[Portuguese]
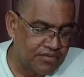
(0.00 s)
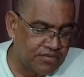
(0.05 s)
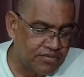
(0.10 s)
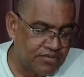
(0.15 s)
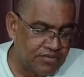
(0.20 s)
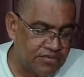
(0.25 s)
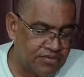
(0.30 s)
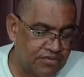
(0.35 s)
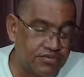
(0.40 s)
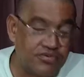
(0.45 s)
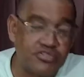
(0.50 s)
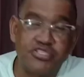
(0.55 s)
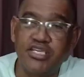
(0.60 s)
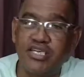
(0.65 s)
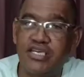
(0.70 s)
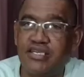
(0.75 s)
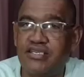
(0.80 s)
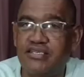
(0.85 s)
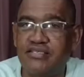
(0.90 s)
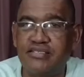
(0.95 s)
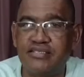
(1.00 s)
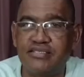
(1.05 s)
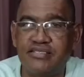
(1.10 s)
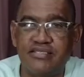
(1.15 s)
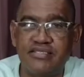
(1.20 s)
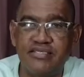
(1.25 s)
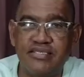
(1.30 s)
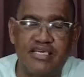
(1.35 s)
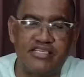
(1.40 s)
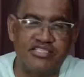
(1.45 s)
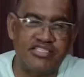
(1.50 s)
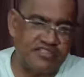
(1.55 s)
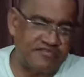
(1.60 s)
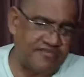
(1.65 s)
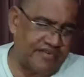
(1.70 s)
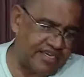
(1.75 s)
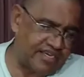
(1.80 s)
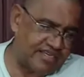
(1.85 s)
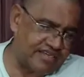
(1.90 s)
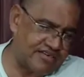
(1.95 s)
o, no Gênesis, e a gente
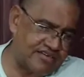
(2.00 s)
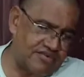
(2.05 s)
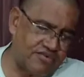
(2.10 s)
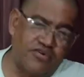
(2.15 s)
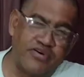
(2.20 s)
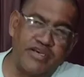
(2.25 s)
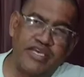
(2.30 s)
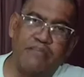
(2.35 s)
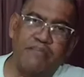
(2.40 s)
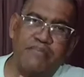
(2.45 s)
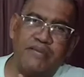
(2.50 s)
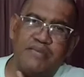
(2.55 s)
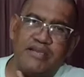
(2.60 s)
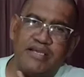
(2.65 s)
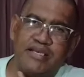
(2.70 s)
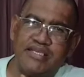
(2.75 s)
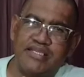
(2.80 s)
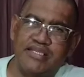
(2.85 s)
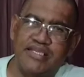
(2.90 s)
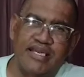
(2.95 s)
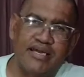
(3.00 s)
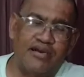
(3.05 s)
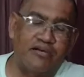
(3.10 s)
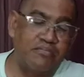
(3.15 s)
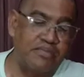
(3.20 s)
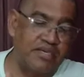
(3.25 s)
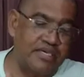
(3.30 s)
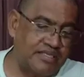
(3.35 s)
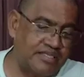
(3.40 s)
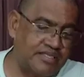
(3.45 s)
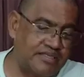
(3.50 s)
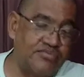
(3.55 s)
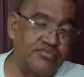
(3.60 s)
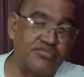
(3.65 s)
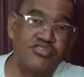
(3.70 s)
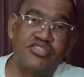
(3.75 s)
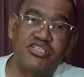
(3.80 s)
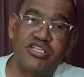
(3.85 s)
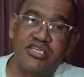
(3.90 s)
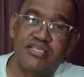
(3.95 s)
vai correr a Bíblia literalmente,
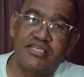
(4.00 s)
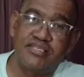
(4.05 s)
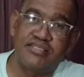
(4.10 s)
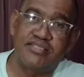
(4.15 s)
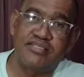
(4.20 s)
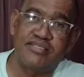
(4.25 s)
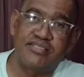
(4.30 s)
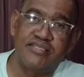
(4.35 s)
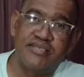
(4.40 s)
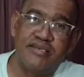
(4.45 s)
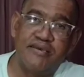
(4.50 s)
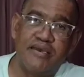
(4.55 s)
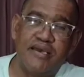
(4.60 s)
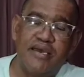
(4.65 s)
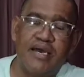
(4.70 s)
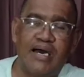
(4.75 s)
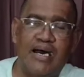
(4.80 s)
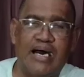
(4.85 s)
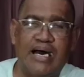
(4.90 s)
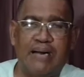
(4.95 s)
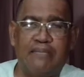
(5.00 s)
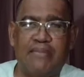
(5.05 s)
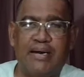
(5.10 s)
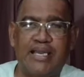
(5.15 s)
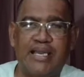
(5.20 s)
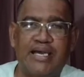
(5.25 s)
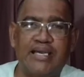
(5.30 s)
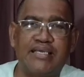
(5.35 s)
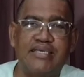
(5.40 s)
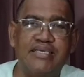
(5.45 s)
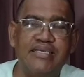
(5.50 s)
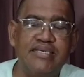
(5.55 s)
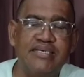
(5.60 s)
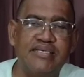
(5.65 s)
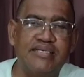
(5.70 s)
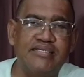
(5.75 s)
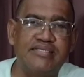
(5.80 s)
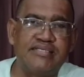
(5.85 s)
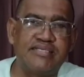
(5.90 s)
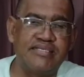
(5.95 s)
do Gênesis a
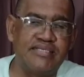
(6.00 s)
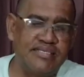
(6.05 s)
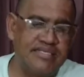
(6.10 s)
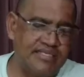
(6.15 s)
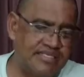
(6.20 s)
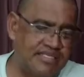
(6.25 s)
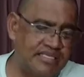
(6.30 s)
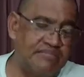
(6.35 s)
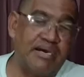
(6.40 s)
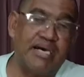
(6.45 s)
Malaquias e de